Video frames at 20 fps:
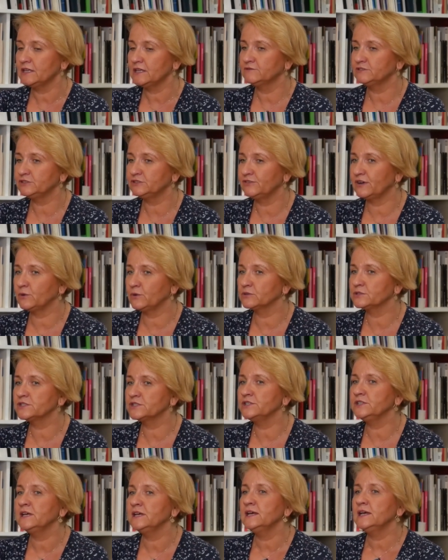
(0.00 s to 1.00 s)

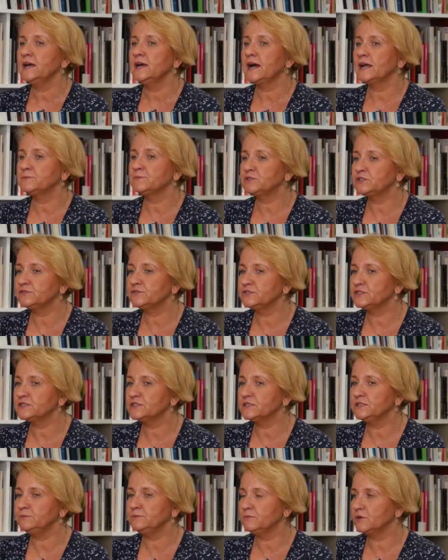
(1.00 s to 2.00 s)
wytrwałości, ale przede
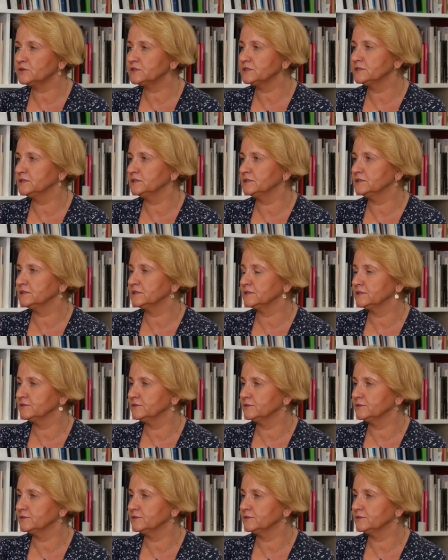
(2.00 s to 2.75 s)
wszystkim mocnych